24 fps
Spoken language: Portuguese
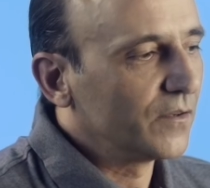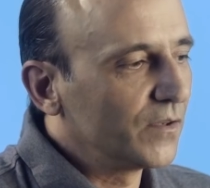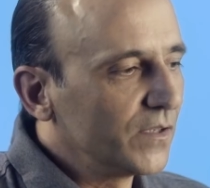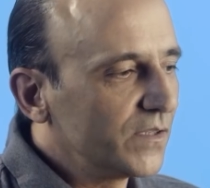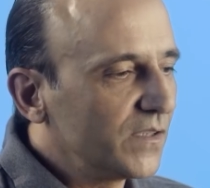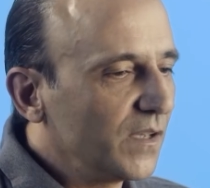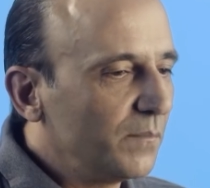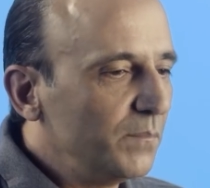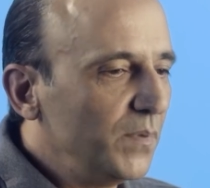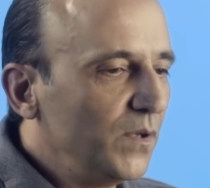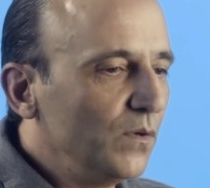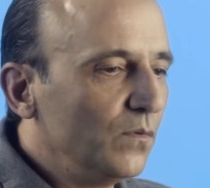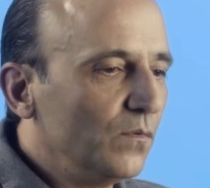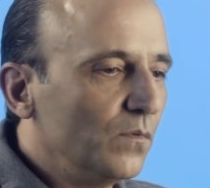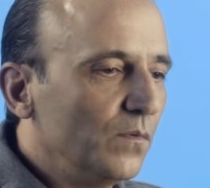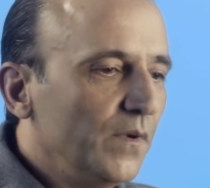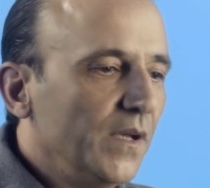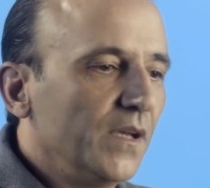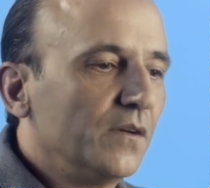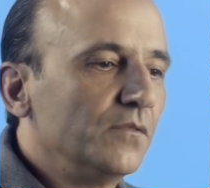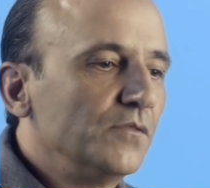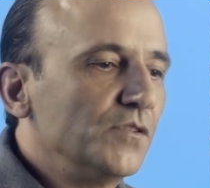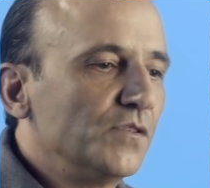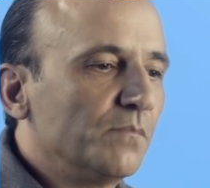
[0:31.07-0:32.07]
Eu recebi
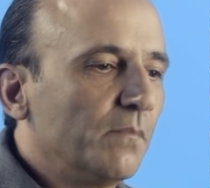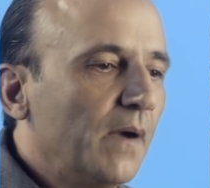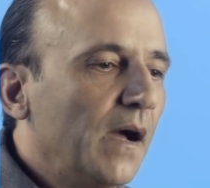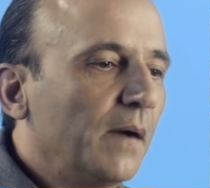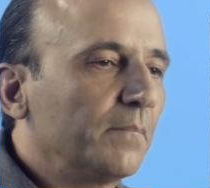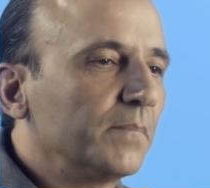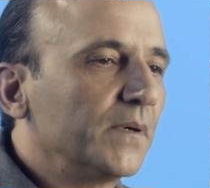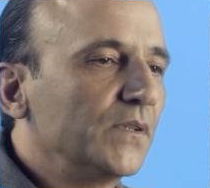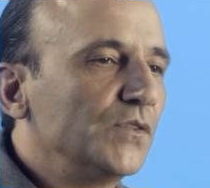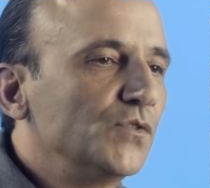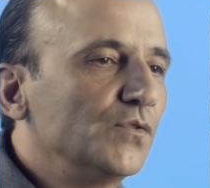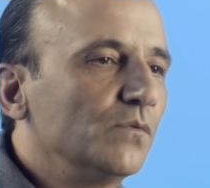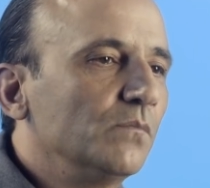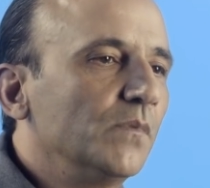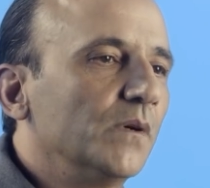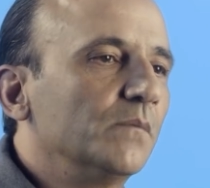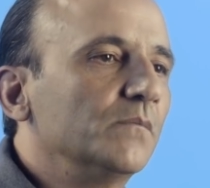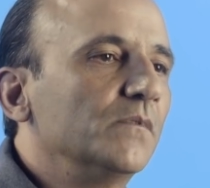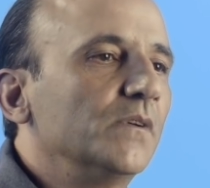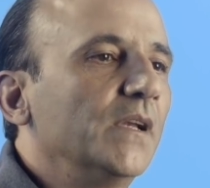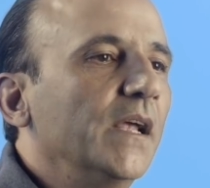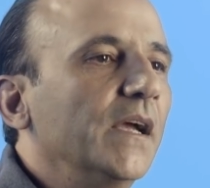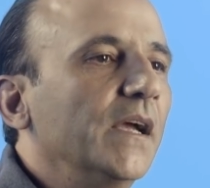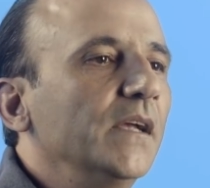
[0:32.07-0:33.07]
um erro de mapa de
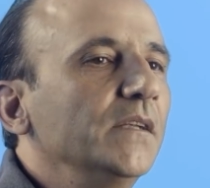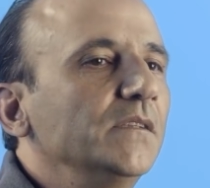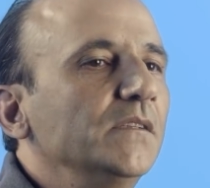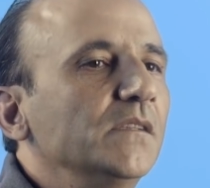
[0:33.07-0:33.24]
uma mulher